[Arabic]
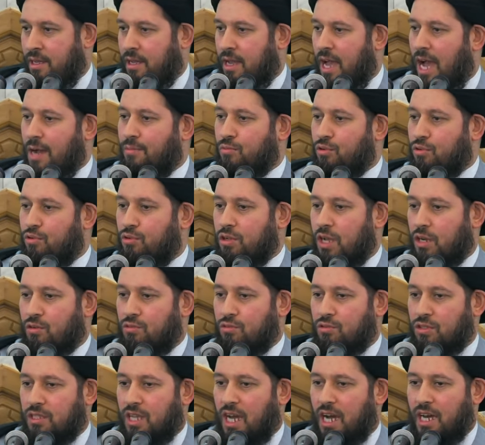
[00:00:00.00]
أمره
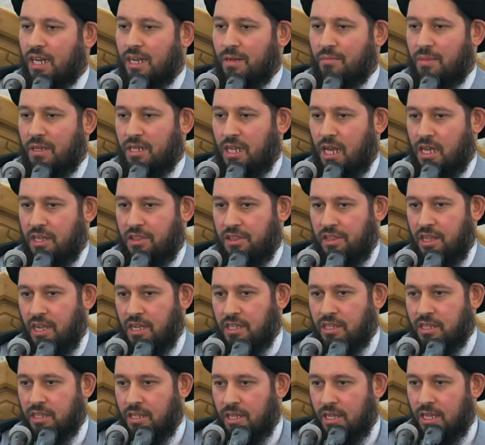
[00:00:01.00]
يكون دائرا بين
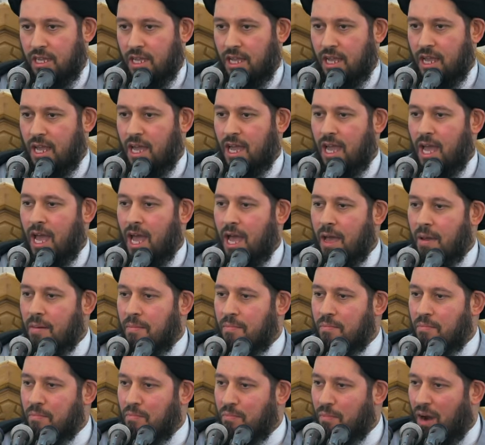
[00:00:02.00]
اثنين
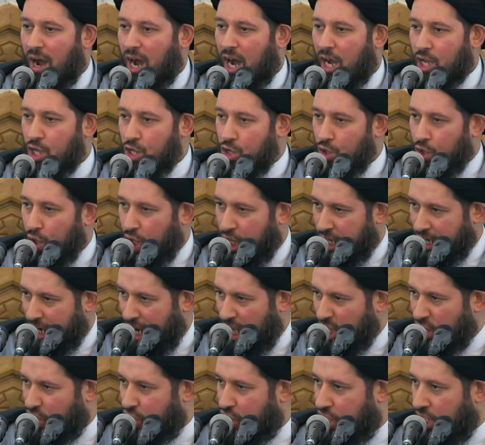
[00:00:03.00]
إما
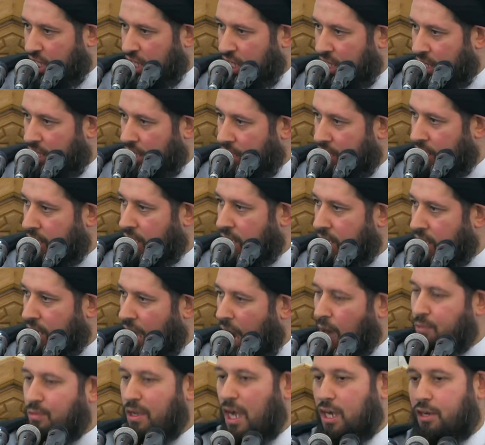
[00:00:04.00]
يحرج
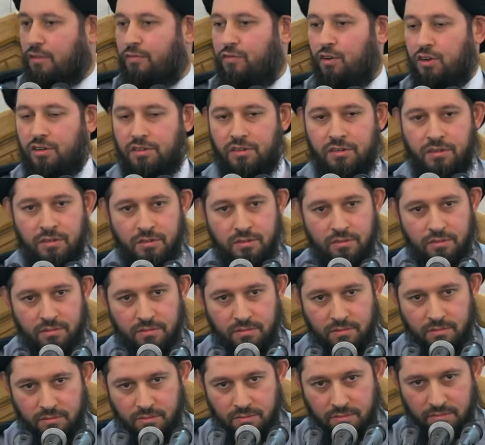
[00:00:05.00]
أو يكفر
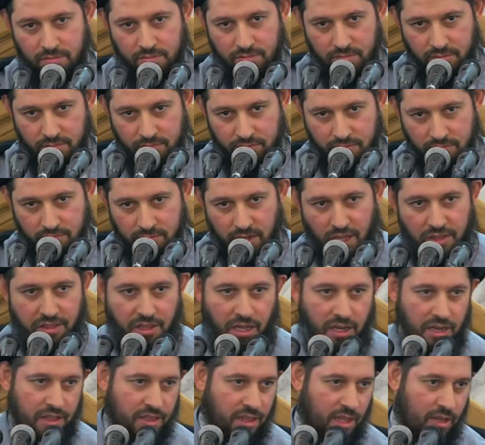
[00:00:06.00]
لا
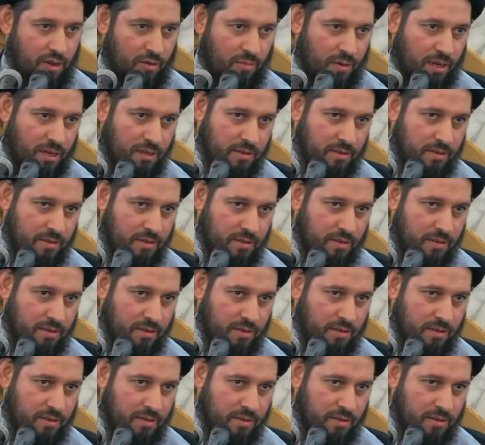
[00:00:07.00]
ثالث لهما